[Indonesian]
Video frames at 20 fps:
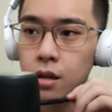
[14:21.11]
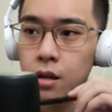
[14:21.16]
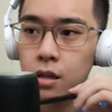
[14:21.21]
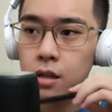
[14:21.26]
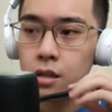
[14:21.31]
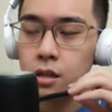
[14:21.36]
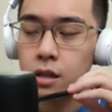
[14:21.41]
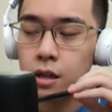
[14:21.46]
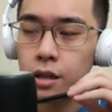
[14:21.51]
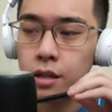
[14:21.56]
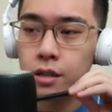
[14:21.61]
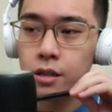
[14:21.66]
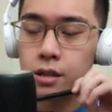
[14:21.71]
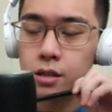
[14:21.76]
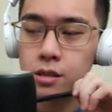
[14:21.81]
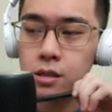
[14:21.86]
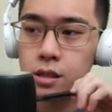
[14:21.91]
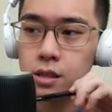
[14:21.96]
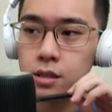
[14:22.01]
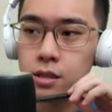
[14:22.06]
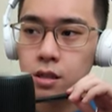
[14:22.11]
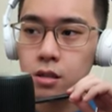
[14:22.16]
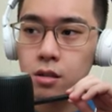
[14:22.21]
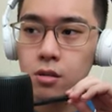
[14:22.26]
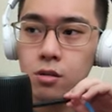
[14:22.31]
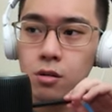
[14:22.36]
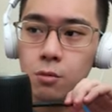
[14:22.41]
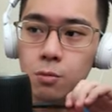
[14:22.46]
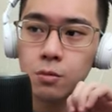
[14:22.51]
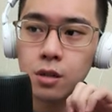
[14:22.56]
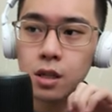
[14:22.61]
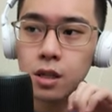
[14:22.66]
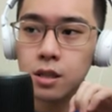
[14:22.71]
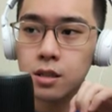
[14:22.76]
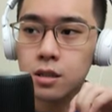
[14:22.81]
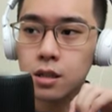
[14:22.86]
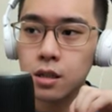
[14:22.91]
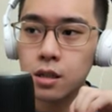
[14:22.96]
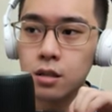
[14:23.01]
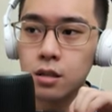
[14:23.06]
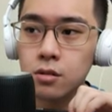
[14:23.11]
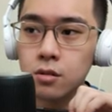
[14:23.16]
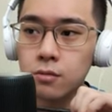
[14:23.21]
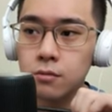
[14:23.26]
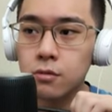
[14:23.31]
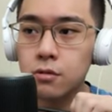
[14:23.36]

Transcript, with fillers: karena dengan cari saja top 3 nya sekarang tuh